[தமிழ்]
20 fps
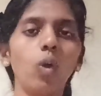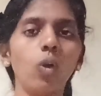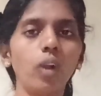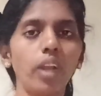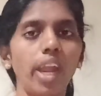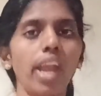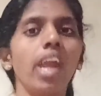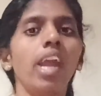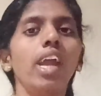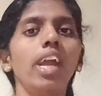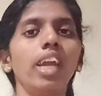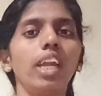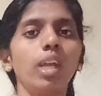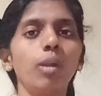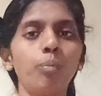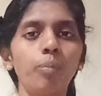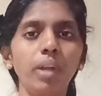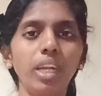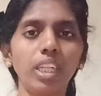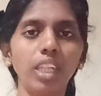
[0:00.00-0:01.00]
ஓகே
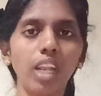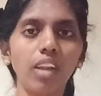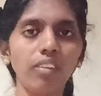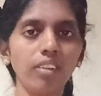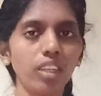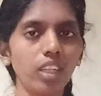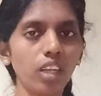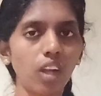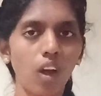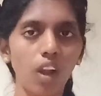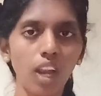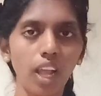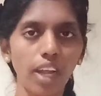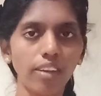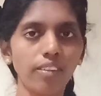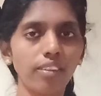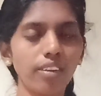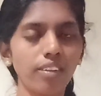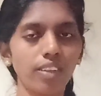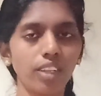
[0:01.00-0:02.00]
இப்போ இதில் வந்து நாலு
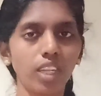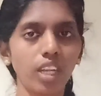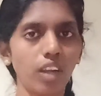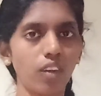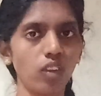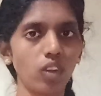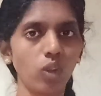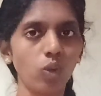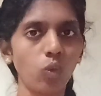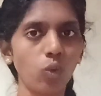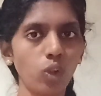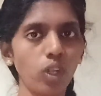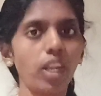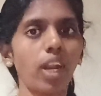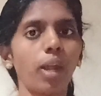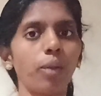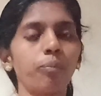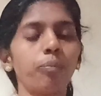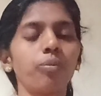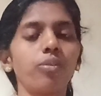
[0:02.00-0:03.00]
ஆன்சர் வந்து நான் வந்து
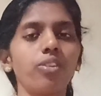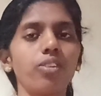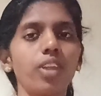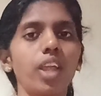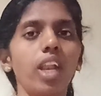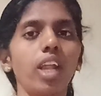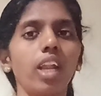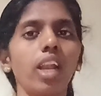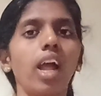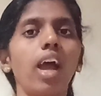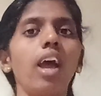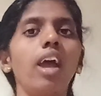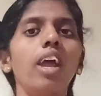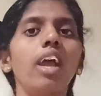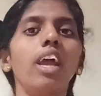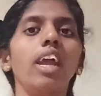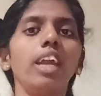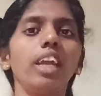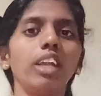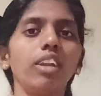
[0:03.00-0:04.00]
கொடுக்குறேன் சரிங்களா
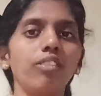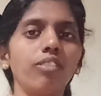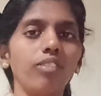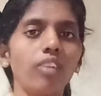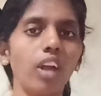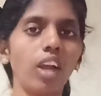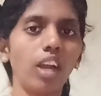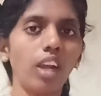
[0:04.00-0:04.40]
இன்